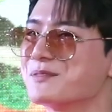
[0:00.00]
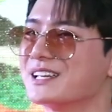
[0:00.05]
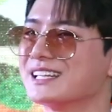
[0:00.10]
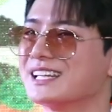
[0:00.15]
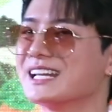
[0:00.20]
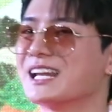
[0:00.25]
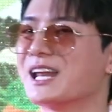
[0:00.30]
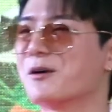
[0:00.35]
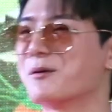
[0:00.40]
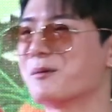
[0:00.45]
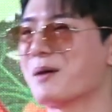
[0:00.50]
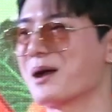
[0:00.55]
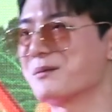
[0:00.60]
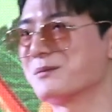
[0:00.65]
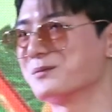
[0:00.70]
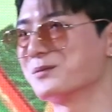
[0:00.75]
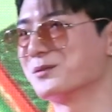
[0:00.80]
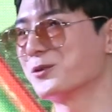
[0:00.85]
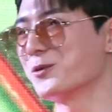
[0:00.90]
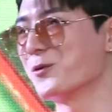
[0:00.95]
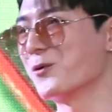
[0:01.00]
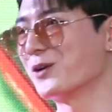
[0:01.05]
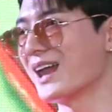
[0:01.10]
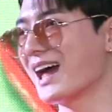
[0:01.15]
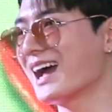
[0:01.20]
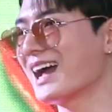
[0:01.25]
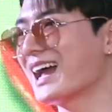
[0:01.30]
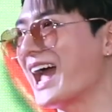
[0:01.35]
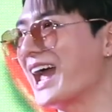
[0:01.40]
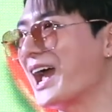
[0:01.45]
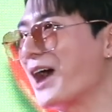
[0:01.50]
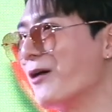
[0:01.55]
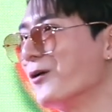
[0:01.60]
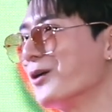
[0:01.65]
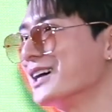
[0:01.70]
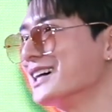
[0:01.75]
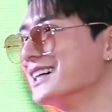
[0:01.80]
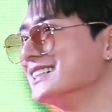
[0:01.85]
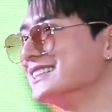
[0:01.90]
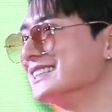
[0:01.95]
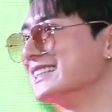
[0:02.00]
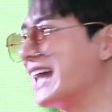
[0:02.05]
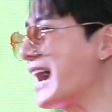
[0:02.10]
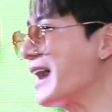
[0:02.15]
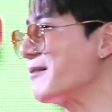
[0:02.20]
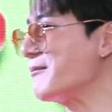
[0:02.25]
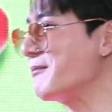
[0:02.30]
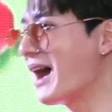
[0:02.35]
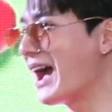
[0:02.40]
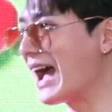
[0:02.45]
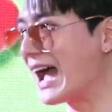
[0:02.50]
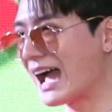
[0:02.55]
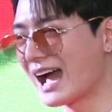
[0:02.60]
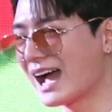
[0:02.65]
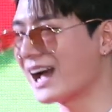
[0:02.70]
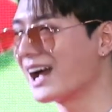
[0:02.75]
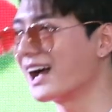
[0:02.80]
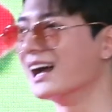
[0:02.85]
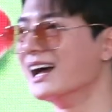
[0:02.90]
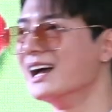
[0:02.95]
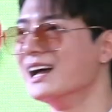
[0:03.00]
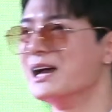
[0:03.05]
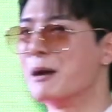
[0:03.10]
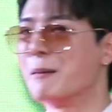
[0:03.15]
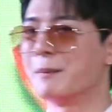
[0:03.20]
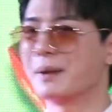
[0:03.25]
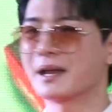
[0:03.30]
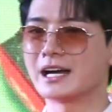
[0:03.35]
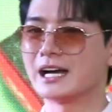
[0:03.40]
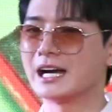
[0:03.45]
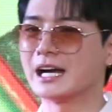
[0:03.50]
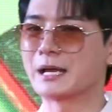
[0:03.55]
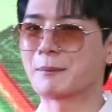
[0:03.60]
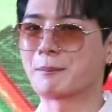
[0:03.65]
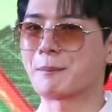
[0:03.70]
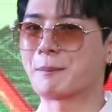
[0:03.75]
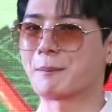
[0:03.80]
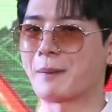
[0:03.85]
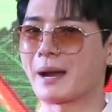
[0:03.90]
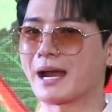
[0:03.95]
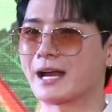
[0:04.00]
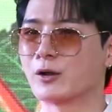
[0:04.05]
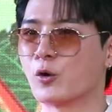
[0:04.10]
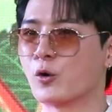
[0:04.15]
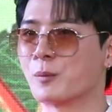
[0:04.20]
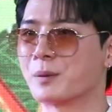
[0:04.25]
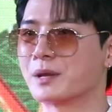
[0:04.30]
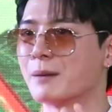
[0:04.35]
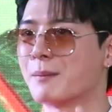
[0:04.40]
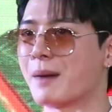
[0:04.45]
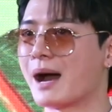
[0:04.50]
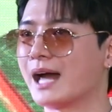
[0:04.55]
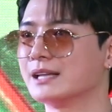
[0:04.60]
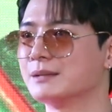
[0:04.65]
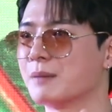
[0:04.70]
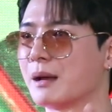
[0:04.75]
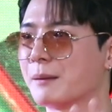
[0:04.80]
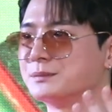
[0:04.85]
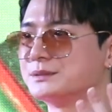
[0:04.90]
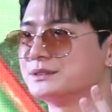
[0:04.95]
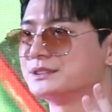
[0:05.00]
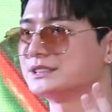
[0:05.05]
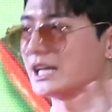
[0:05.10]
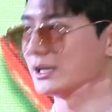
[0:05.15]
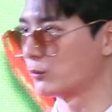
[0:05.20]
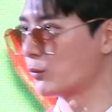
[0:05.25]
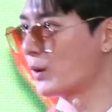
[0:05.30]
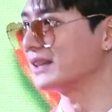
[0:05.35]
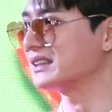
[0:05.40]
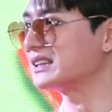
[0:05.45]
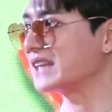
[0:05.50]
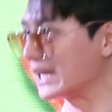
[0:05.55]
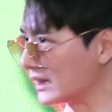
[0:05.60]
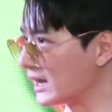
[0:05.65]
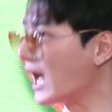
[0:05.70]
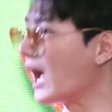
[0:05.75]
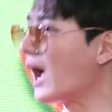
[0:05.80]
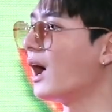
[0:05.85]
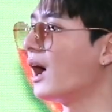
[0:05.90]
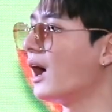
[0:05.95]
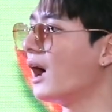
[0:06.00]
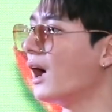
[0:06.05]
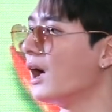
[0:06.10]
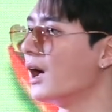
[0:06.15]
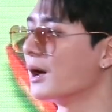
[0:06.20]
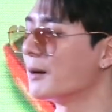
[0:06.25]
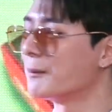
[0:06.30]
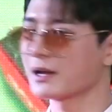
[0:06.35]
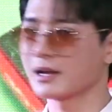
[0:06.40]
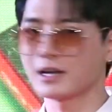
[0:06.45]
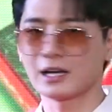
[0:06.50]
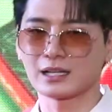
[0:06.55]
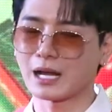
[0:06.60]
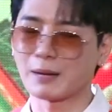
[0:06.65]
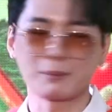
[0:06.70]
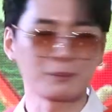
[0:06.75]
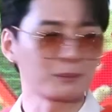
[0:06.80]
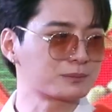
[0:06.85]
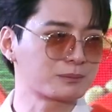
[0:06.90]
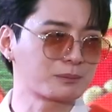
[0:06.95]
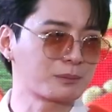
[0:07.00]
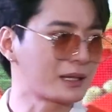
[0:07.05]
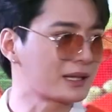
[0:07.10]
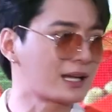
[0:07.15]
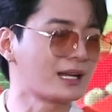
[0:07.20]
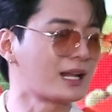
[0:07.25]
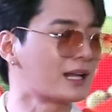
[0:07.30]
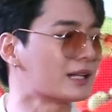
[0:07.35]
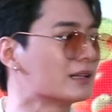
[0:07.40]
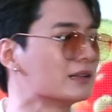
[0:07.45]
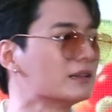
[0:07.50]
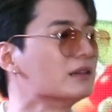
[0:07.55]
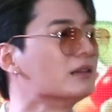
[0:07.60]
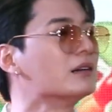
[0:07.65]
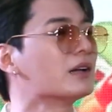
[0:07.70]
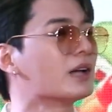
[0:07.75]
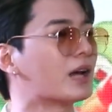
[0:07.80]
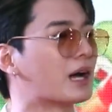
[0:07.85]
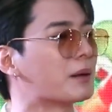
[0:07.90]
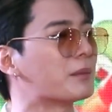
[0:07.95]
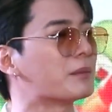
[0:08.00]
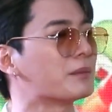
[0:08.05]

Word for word: ปีที่เราแบบถูกร่างกายเอาคืนหนักมาก ไม่เคยไปโรงพยาบาลแบบ 7 วันติดอ่ะไม่เคยทำเป็นขนาดนั้นเลยครับ